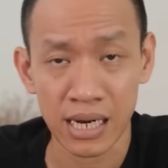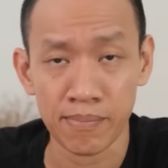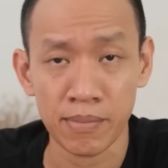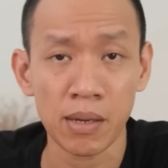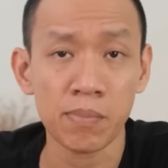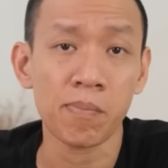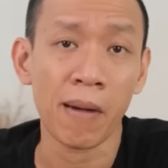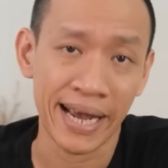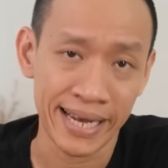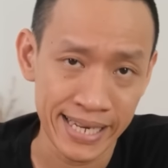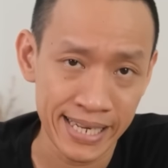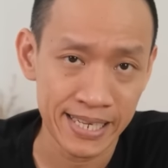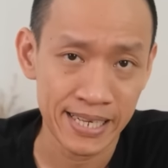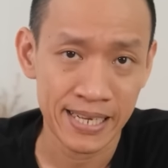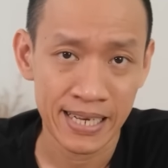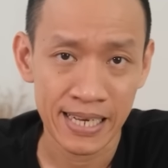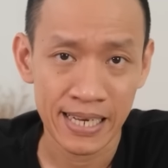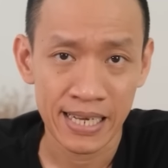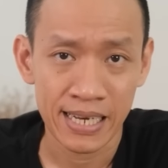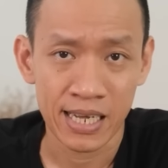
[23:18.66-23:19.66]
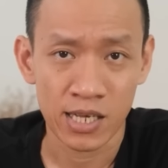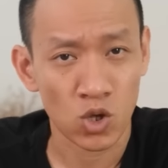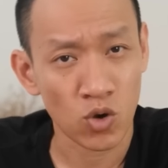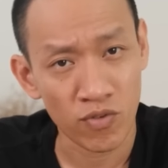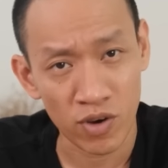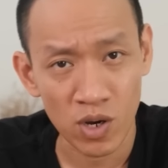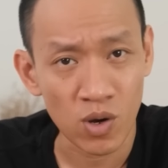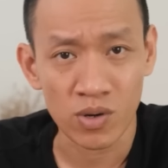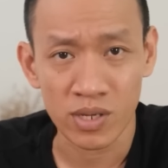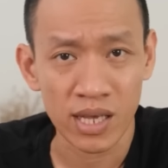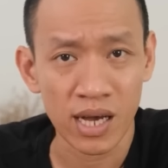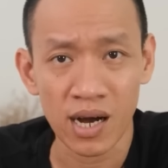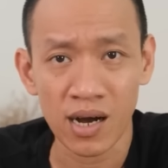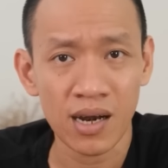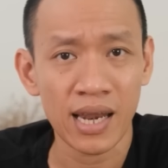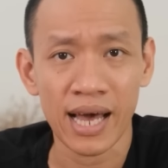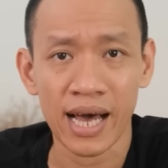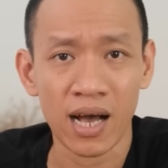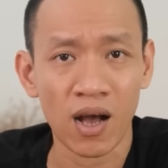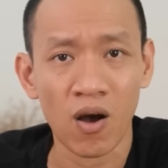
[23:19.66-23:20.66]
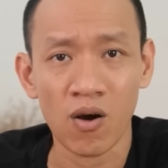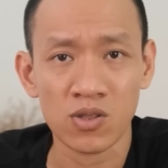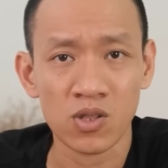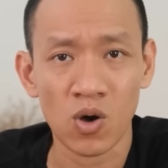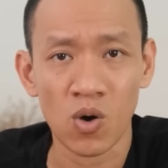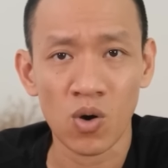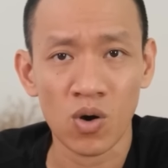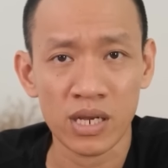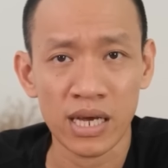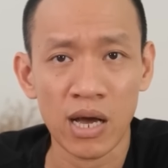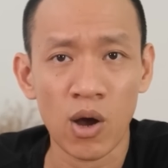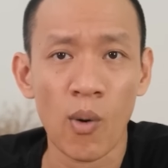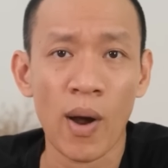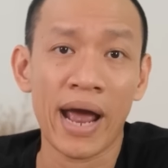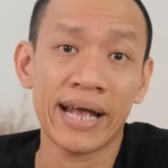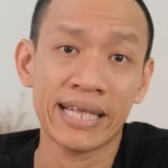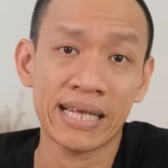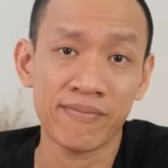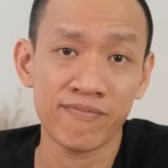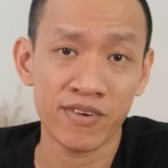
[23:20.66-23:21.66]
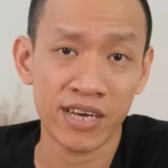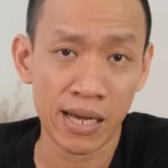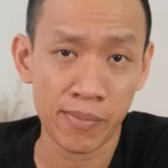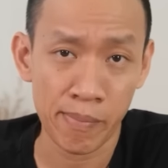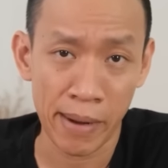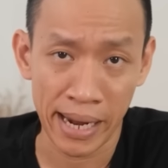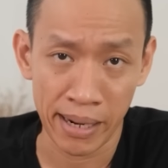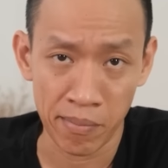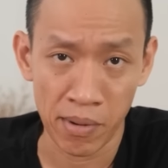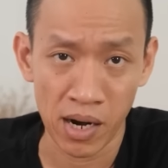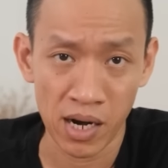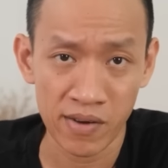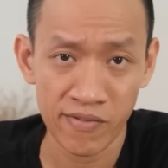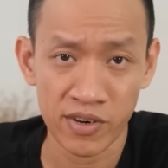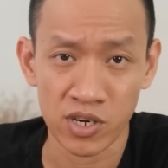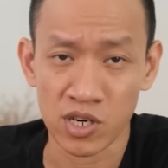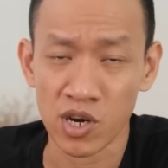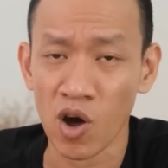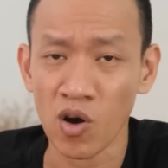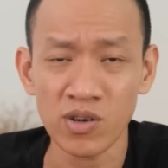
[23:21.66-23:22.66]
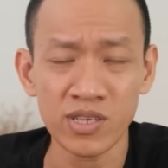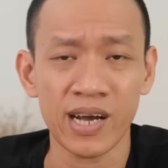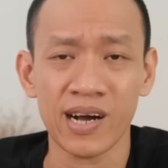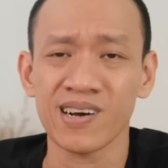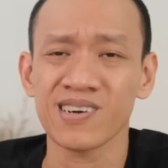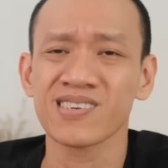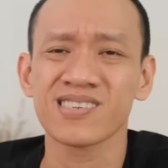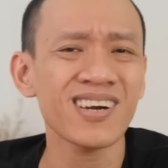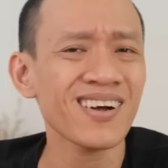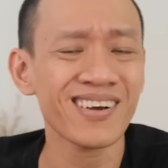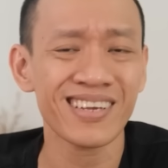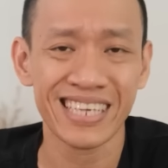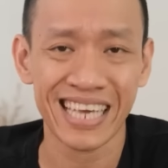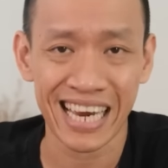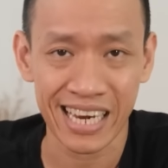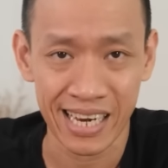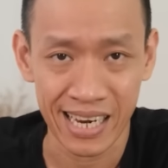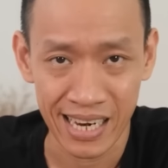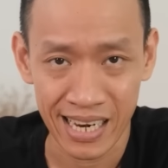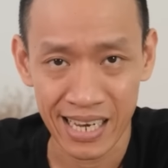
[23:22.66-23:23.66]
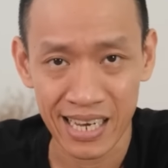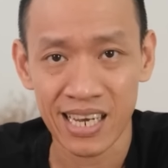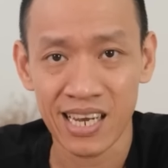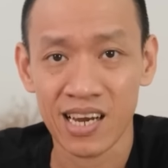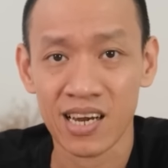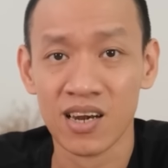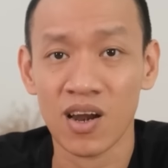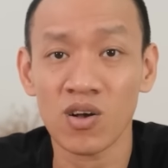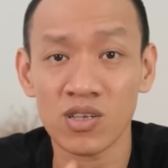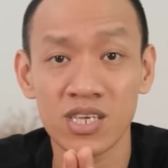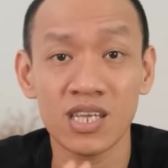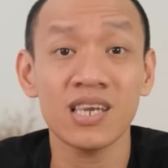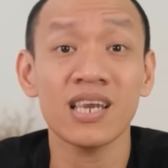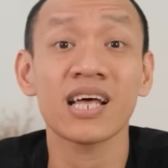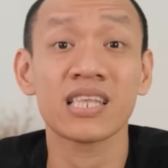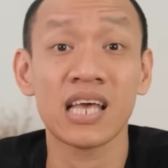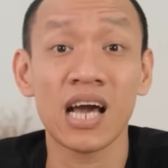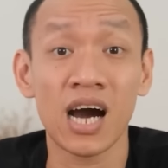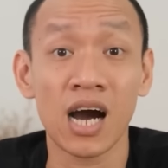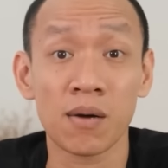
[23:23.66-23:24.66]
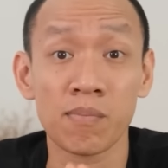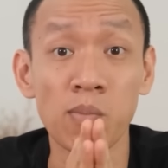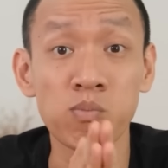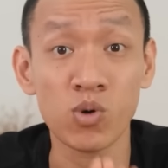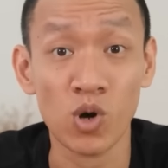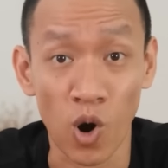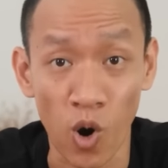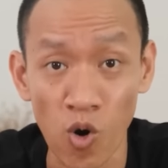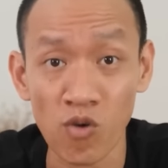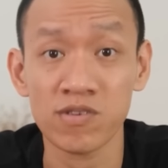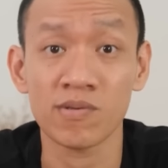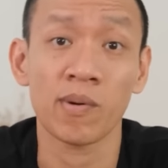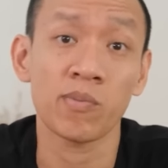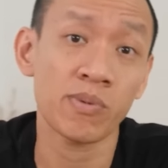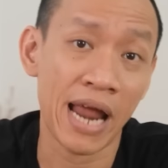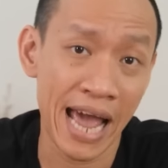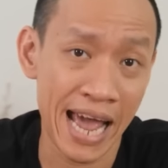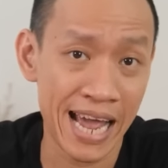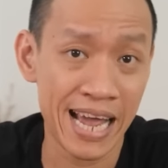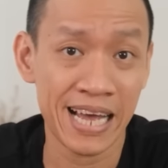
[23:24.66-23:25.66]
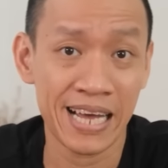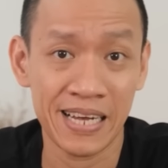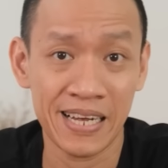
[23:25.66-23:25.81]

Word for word: năm lớp bảy thì tôi vẫn còn nhớ là con tôi có thể hòa nhập với các bạn mới và được đón nhận rất nhanh. Đó chính là nhờ bóng rổ và bóng đá.